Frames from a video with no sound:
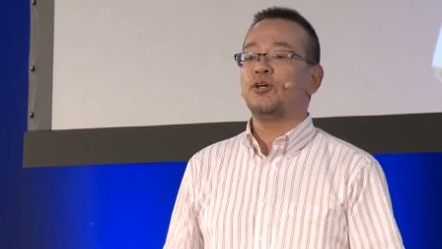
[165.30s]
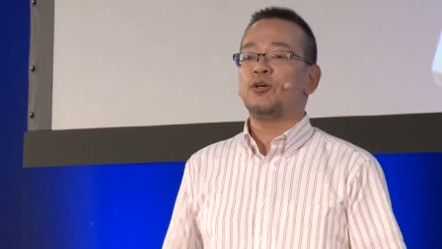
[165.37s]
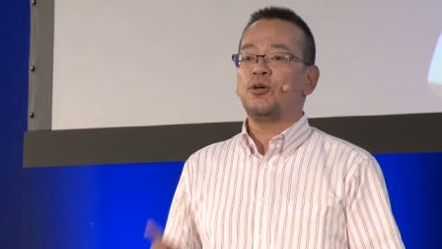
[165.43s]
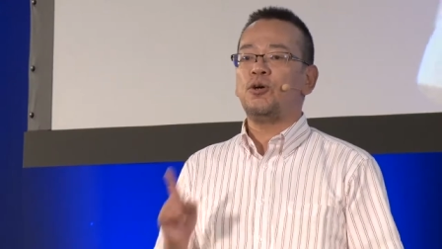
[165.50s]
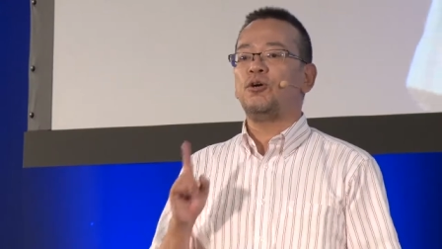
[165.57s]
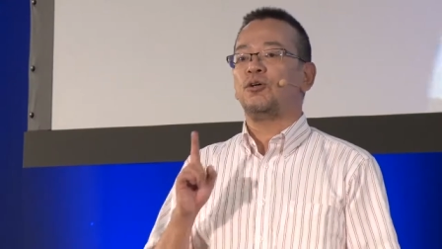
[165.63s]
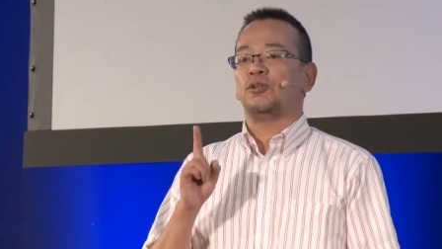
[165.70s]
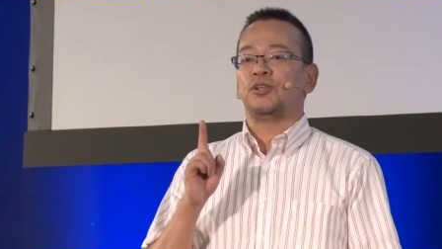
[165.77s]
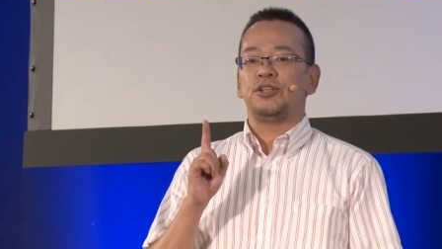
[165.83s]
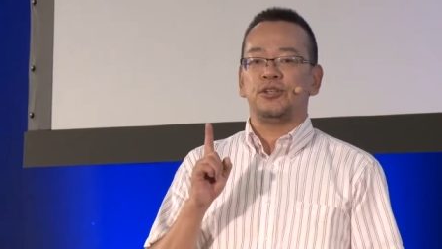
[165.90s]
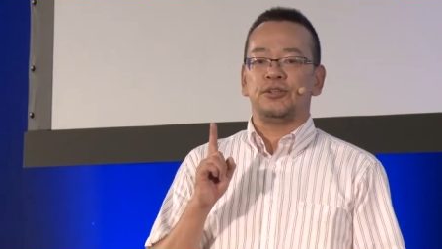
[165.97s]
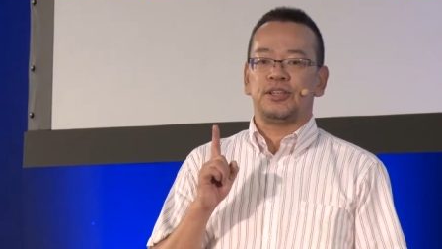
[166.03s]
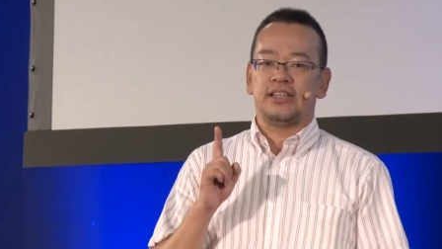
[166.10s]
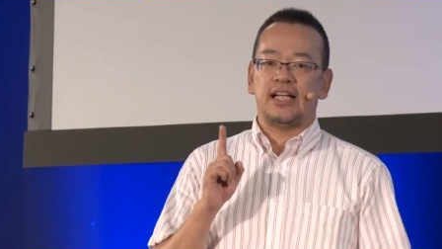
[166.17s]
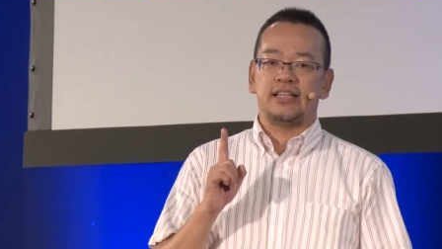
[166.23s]
の候補の
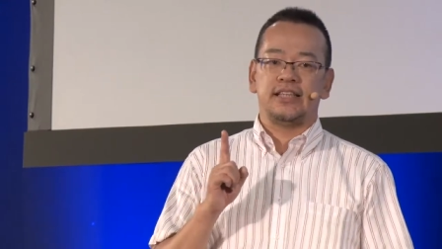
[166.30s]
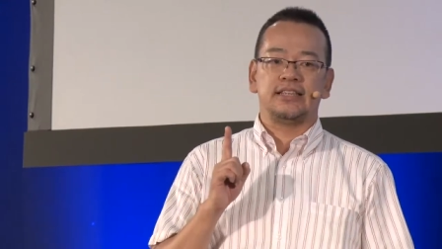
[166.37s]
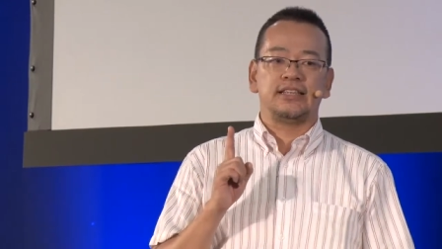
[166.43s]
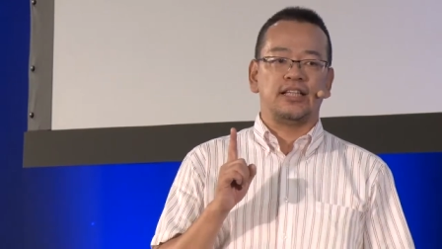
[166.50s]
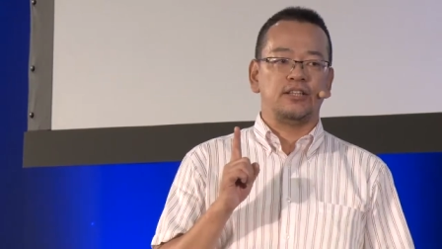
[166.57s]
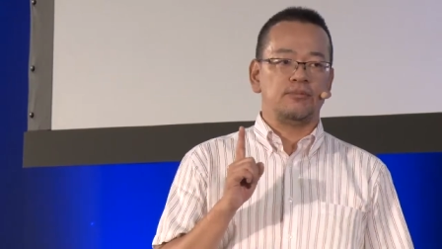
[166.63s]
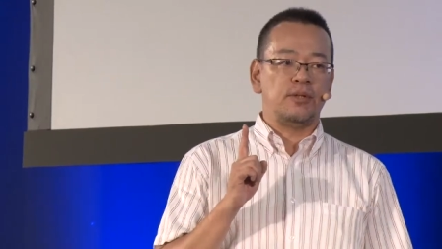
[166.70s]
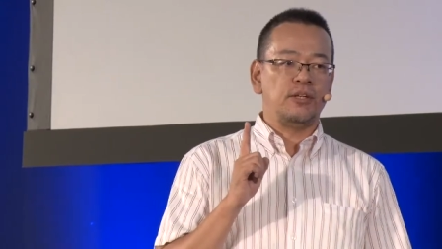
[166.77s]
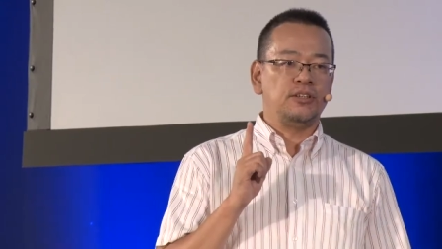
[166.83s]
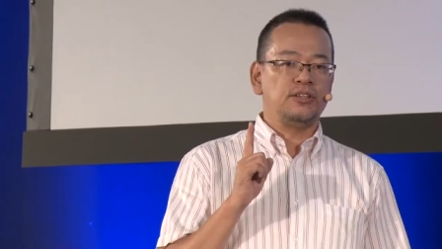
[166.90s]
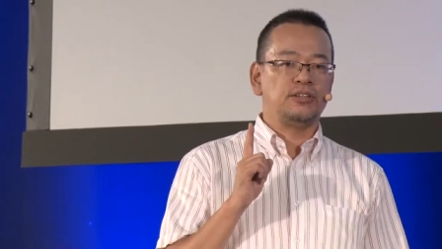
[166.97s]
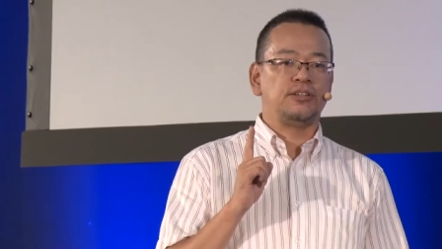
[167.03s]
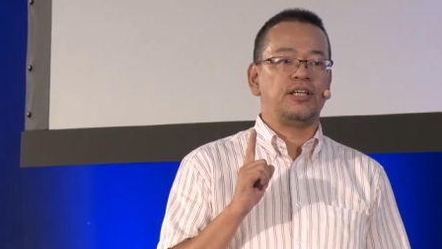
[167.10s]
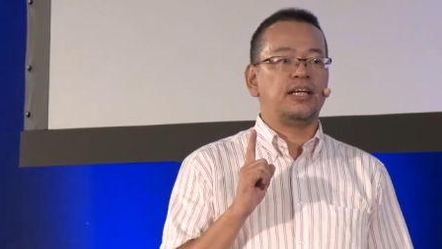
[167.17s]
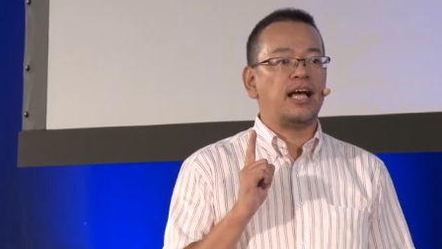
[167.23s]
一つなんですけども
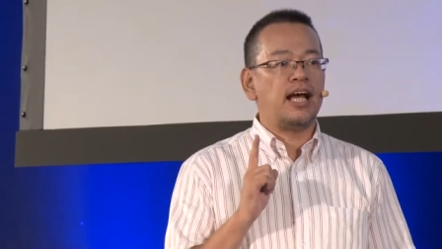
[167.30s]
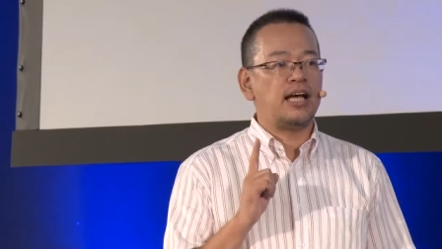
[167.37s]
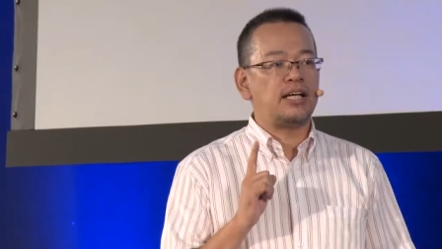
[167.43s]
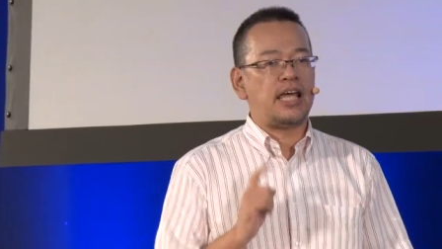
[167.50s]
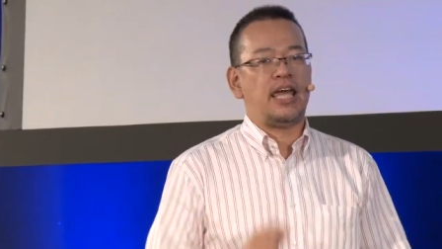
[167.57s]
それが、